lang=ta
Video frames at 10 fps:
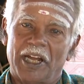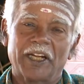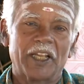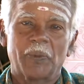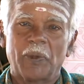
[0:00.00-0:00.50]

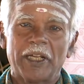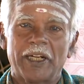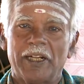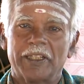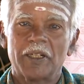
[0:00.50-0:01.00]
எங்களது
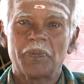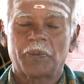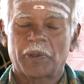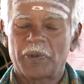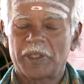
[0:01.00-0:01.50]

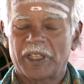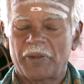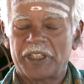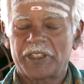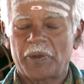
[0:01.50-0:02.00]
பிள்ளைகளுக்கு
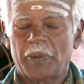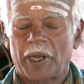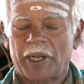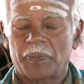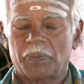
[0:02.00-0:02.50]
சமய
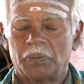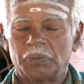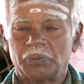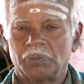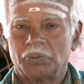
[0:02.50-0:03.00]
சமயவாட
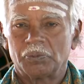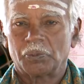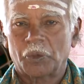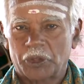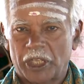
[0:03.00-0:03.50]

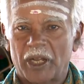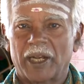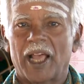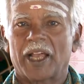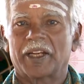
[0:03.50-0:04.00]

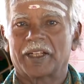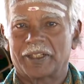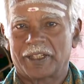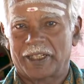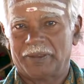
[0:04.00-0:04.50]
புத்தகங்களாக
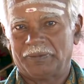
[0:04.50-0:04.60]
இருக்கின்றன